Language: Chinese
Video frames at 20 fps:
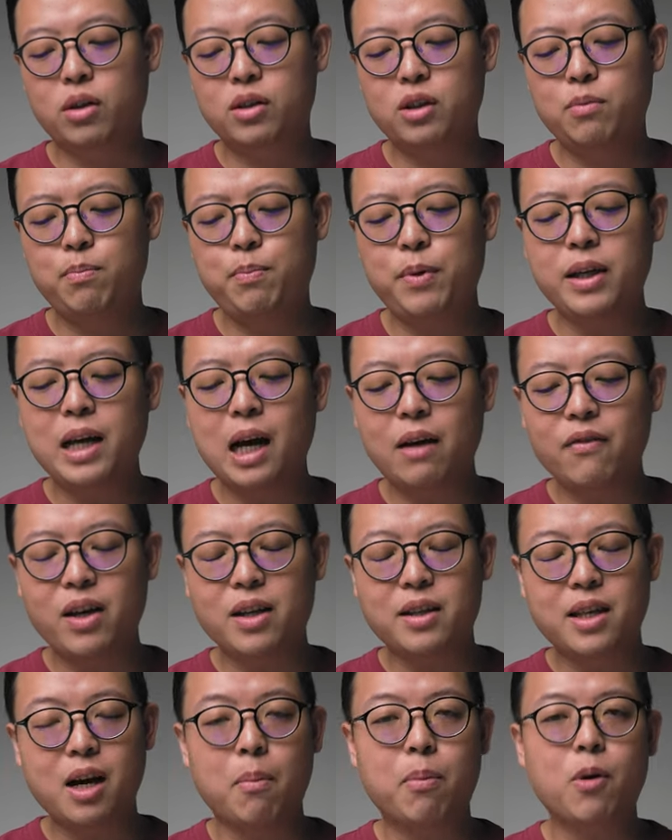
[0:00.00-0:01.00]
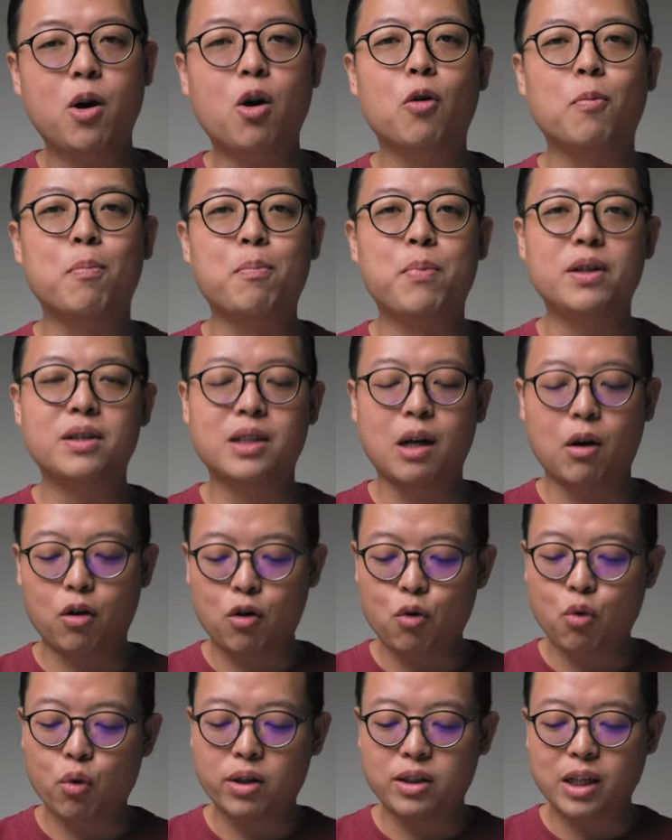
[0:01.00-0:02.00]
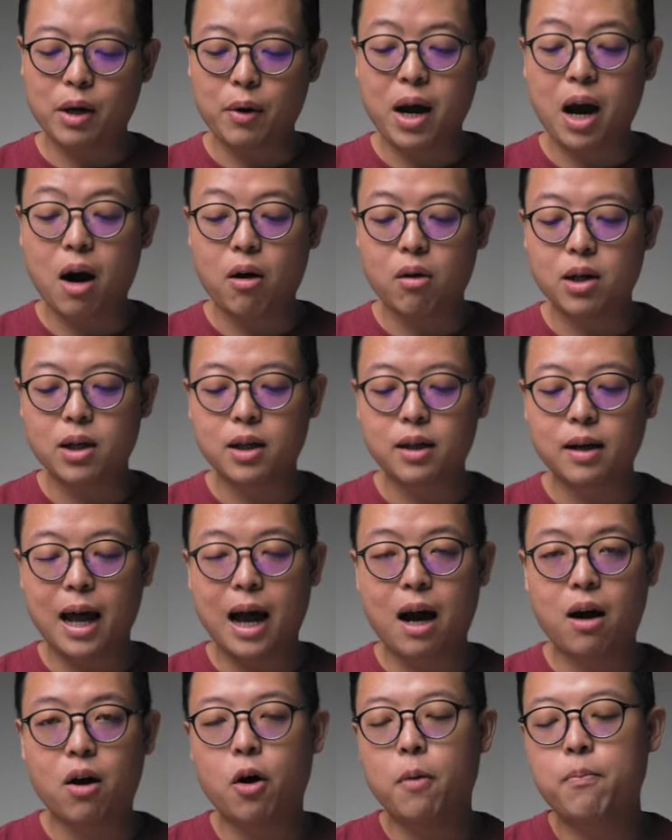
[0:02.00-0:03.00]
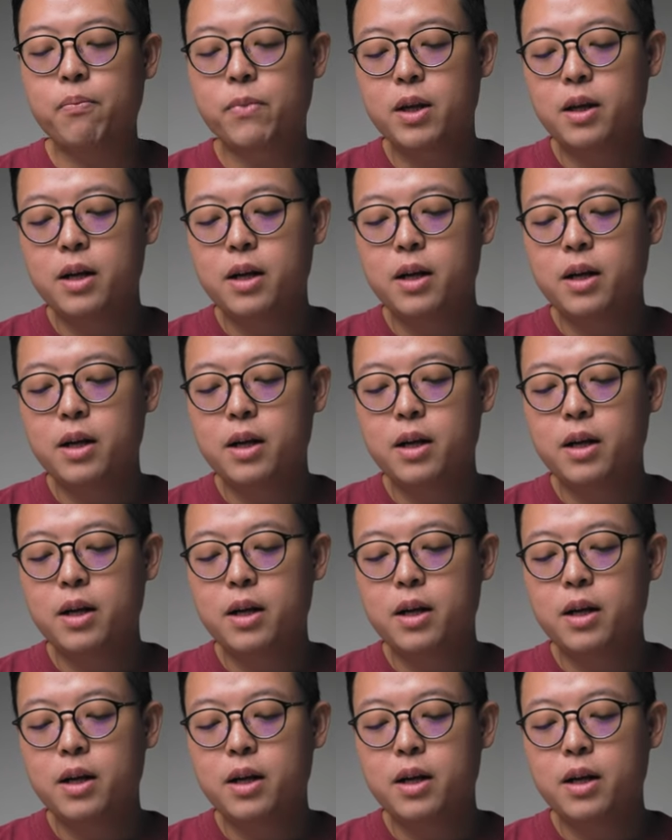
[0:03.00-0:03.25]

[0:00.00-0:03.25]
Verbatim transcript: 其实冰咖啡一定要够冰才会过瘾，才会好喝啦哦。